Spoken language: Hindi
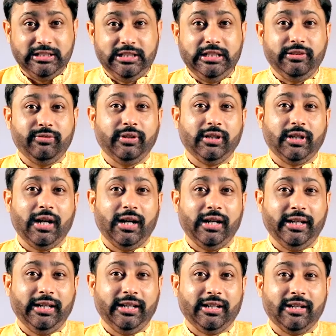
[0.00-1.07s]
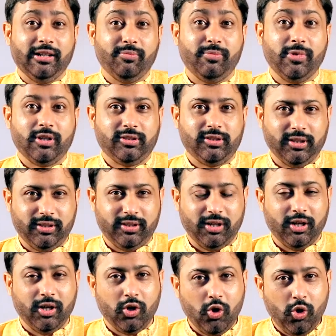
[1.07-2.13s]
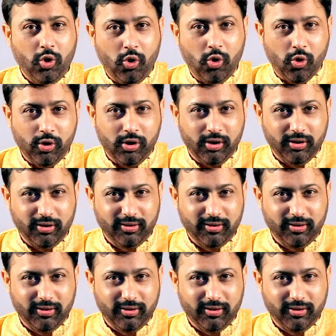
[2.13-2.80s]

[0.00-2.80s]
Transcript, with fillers: जीवन का एक मकसद गोल